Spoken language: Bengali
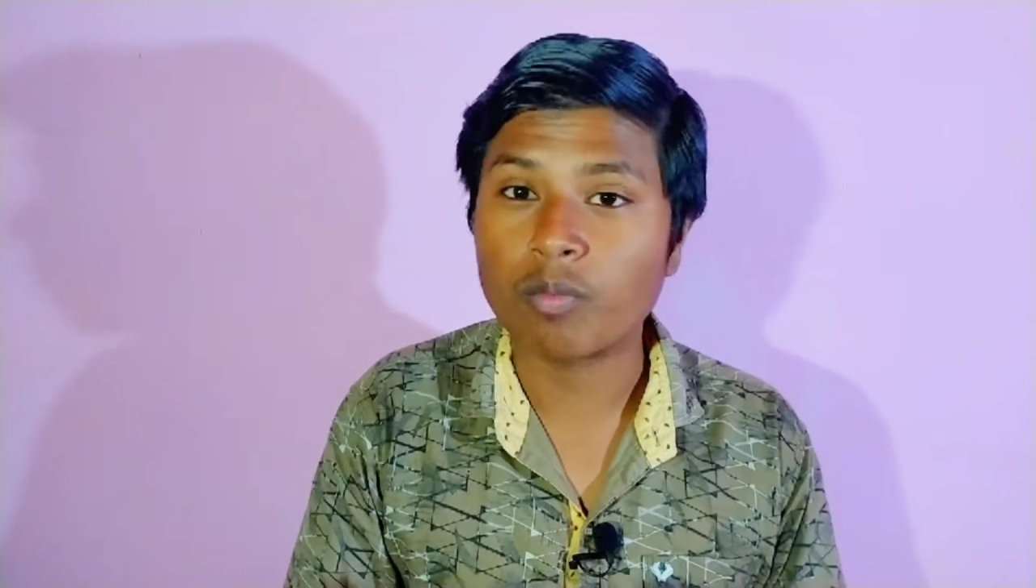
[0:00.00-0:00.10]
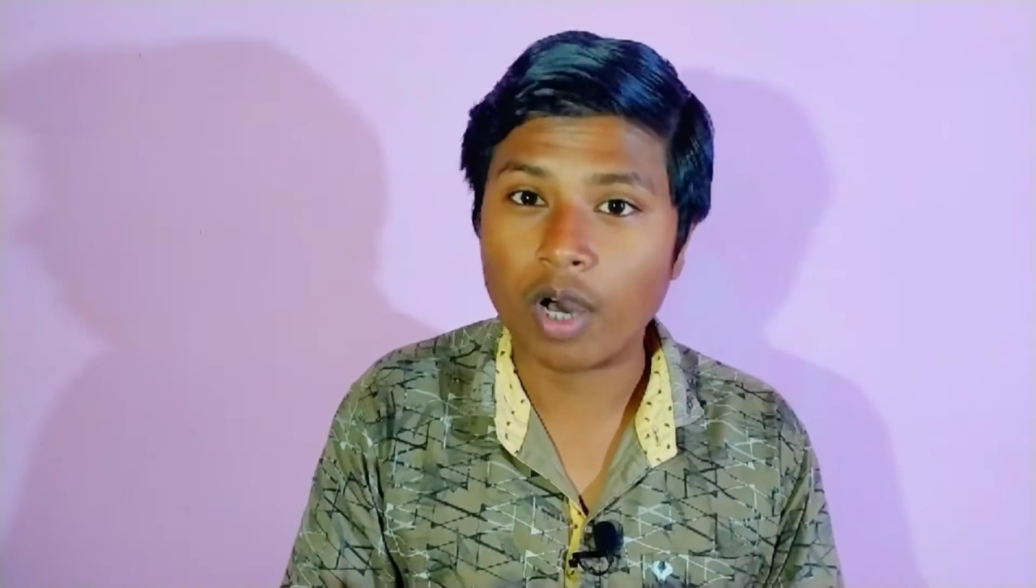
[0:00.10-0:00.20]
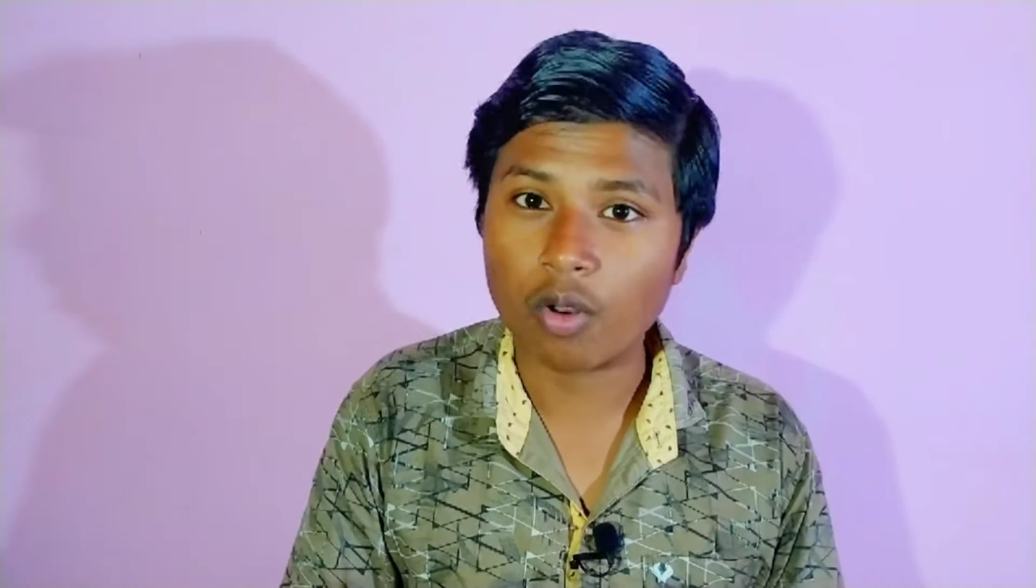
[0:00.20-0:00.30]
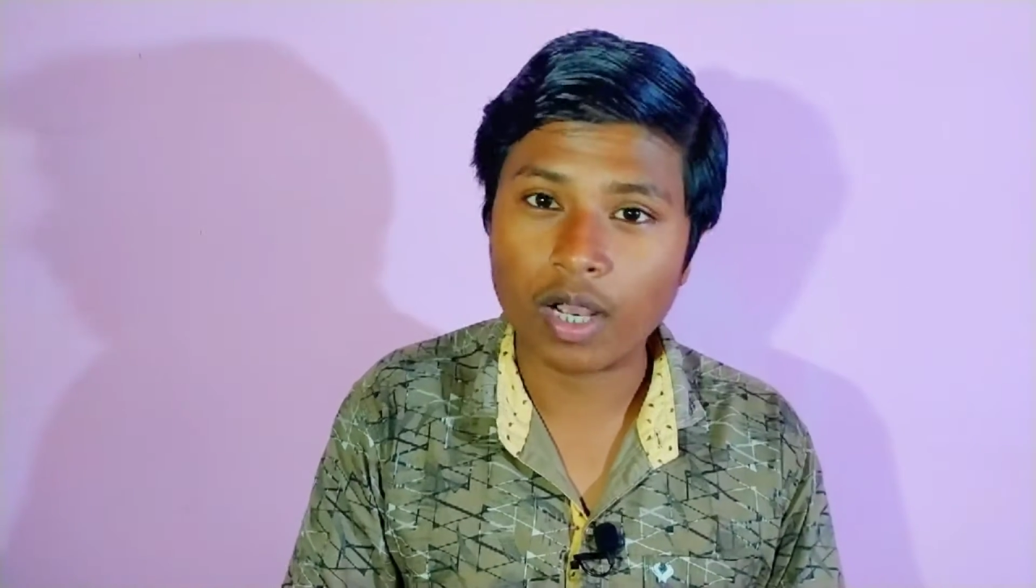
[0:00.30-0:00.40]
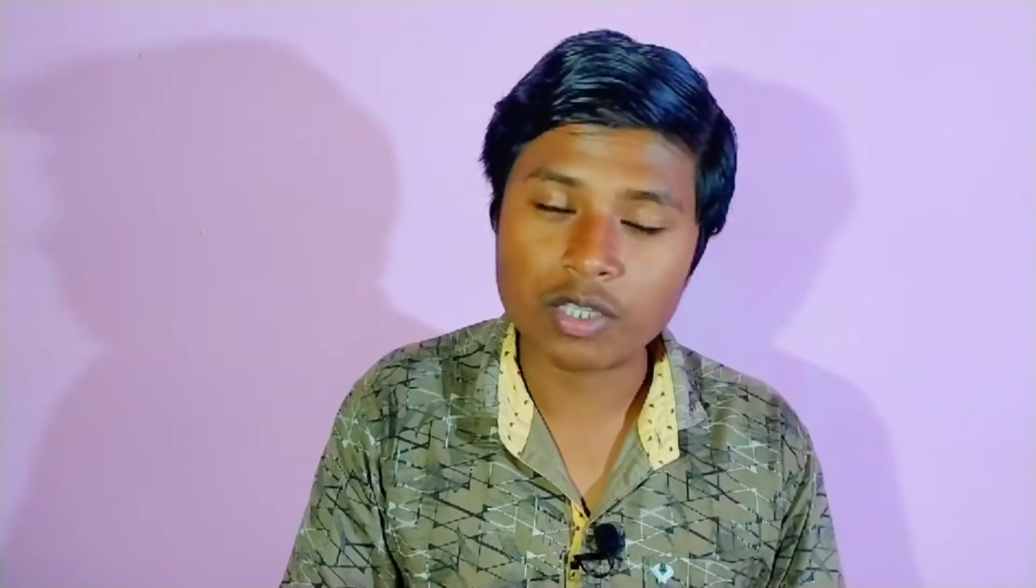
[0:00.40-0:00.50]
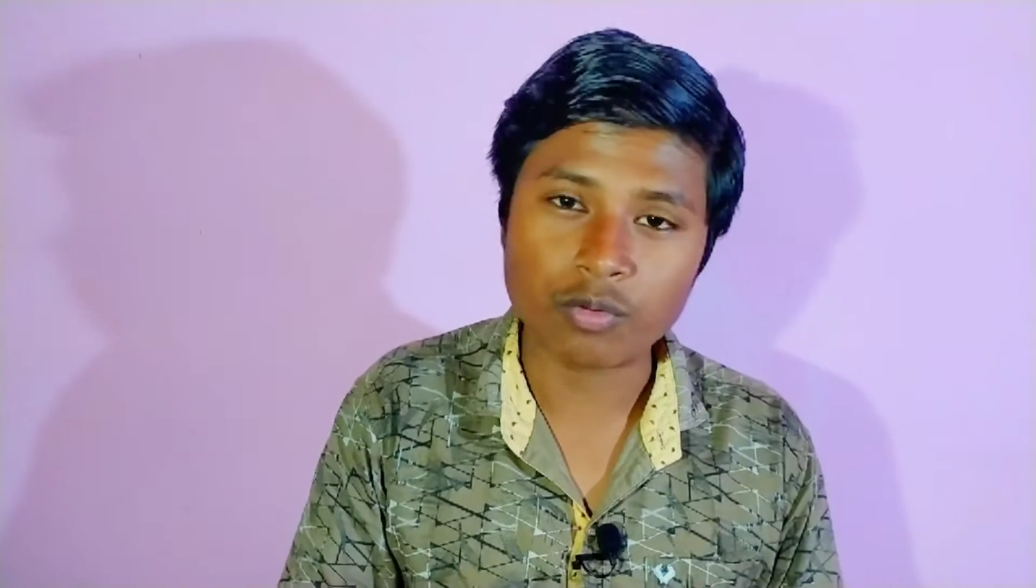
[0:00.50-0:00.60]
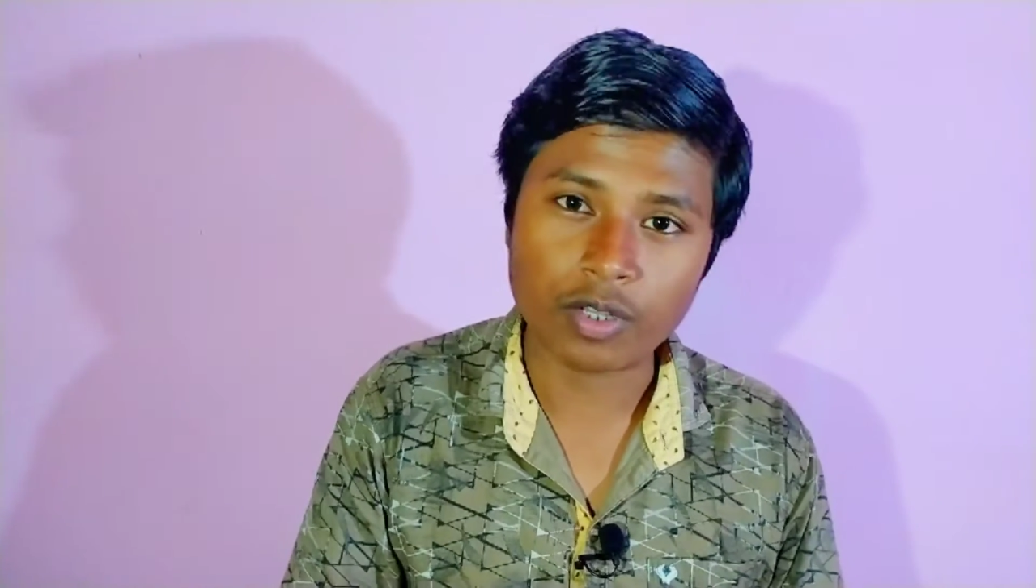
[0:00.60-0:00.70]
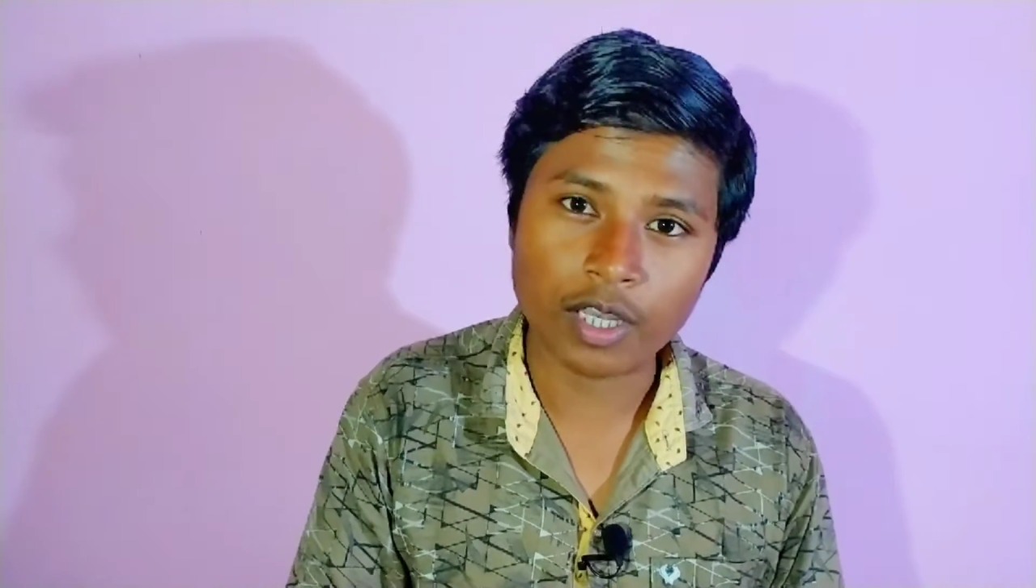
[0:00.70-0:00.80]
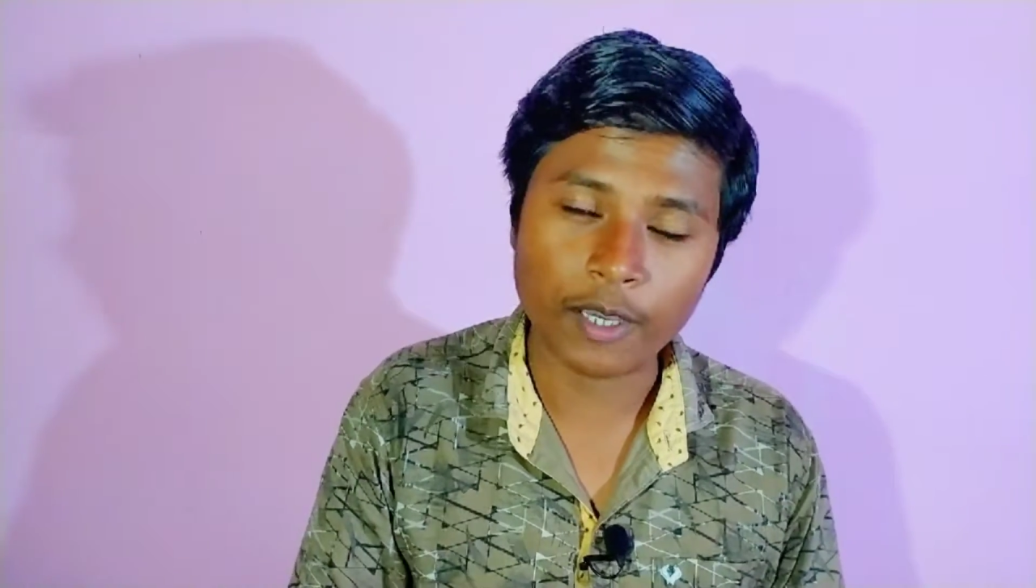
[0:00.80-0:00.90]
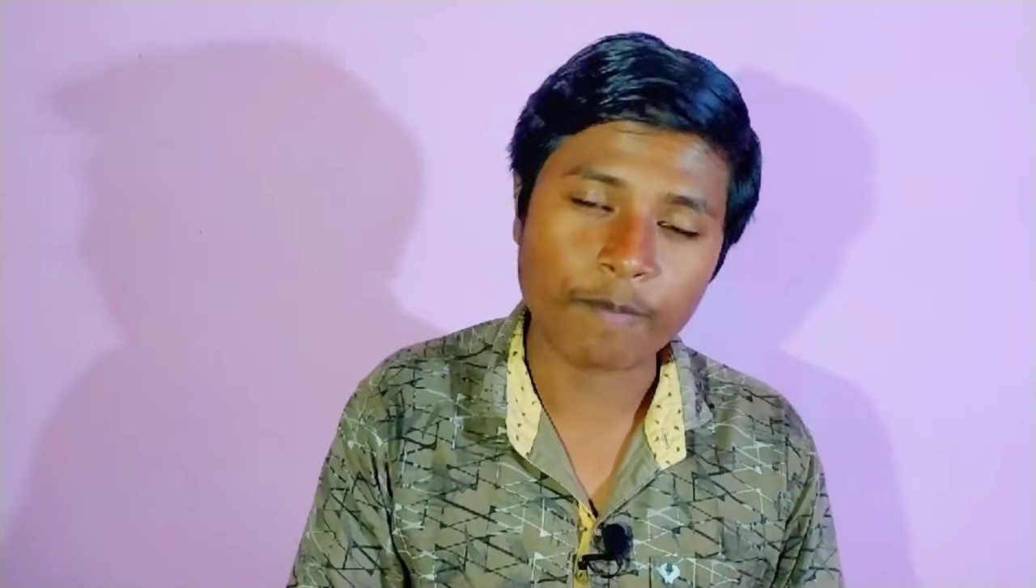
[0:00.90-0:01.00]
খুব ভালো কাজ
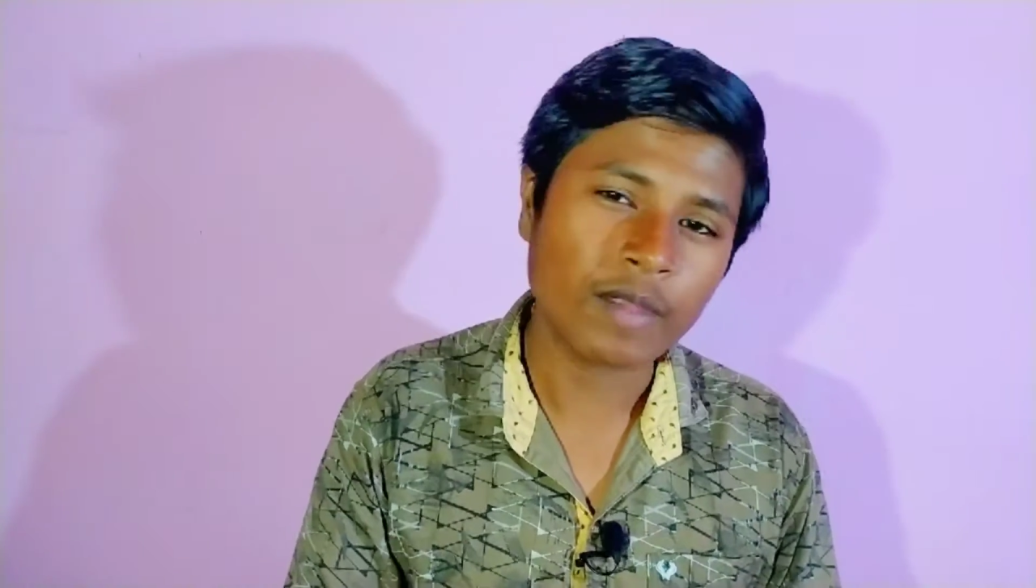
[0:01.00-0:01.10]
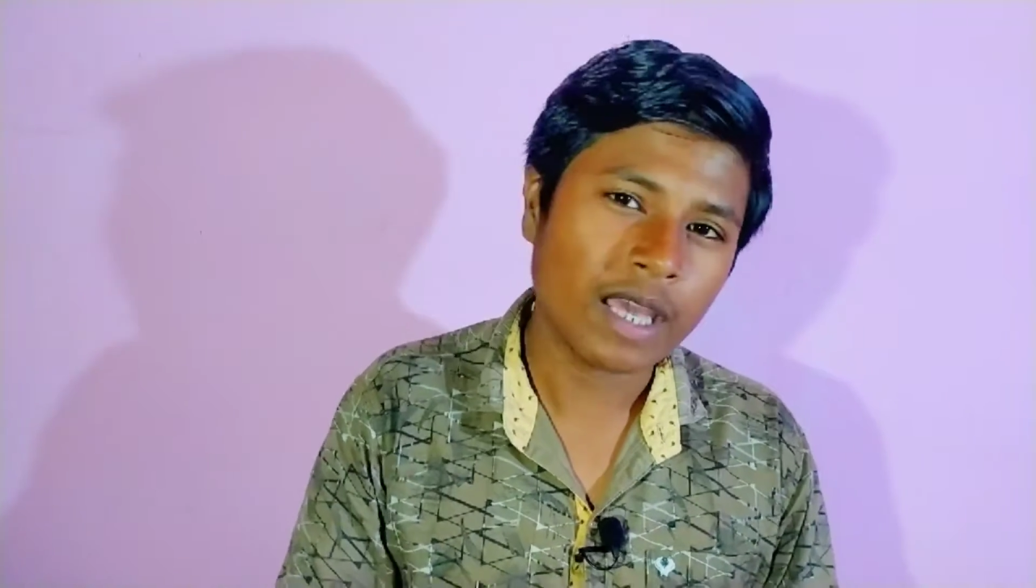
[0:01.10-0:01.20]
করে থাকে